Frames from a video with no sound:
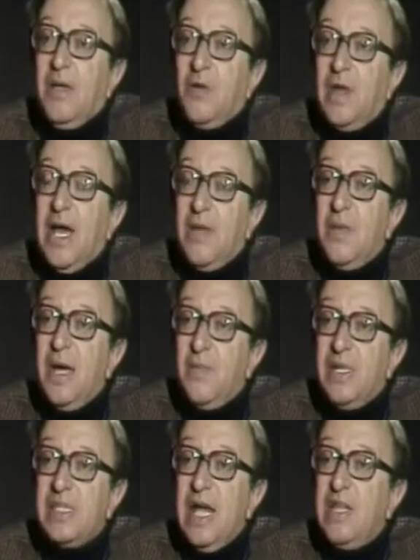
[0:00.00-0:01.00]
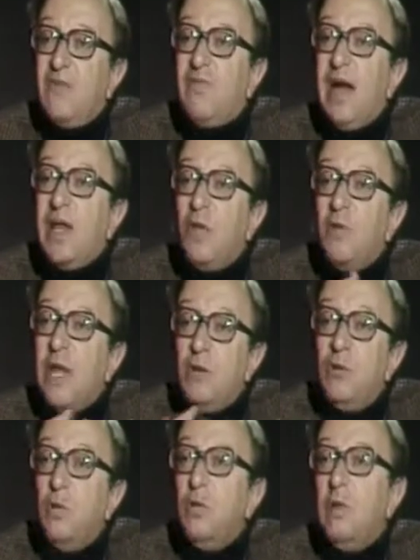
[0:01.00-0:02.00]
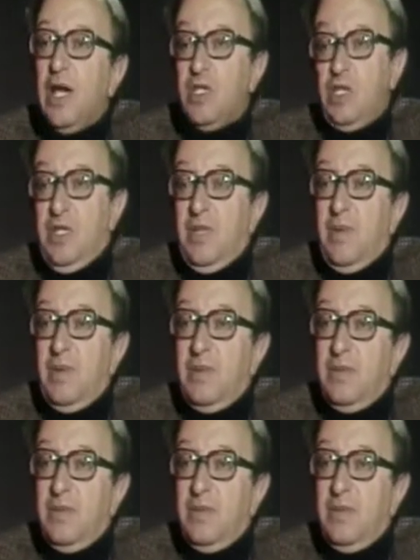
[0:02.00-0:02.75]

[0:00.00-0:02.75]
non hai mai pensato a fare una Lulu a cinema?